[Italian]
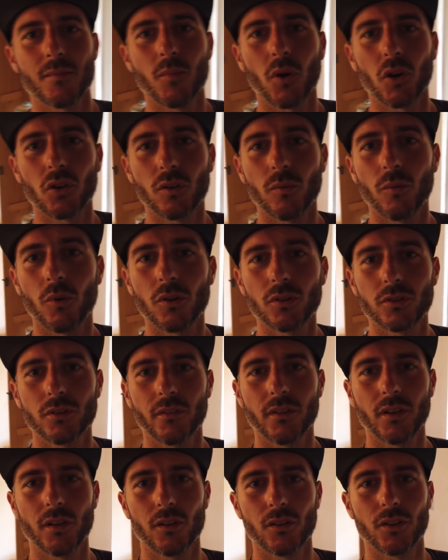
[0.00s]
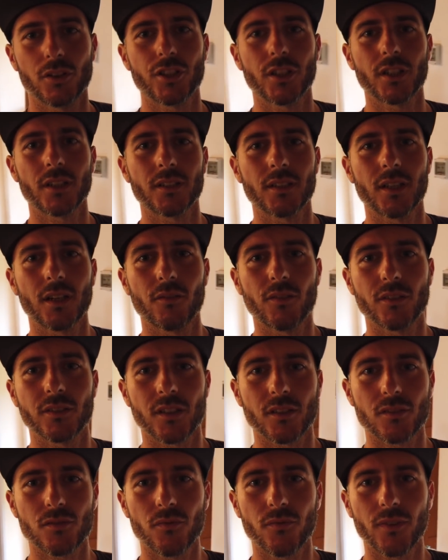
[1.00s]
in modo molto veloce da
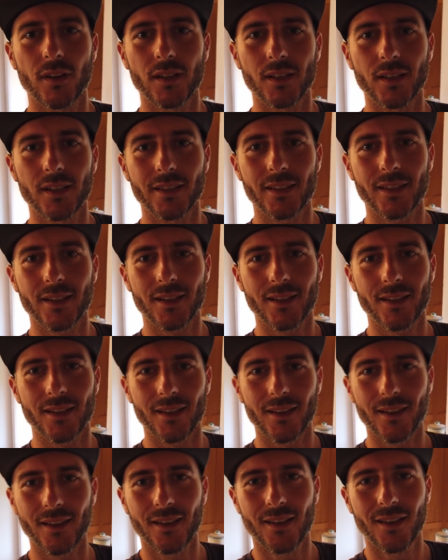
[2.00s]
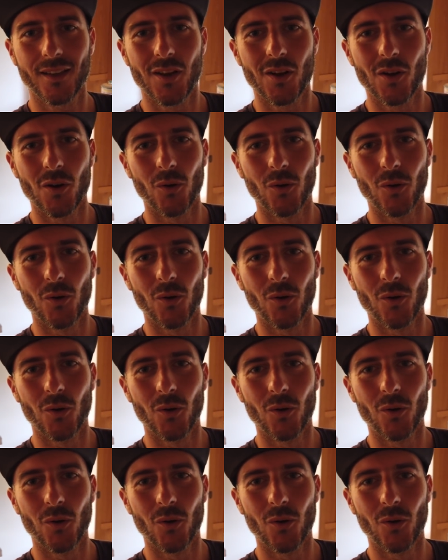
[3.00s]
questa stufa a legna che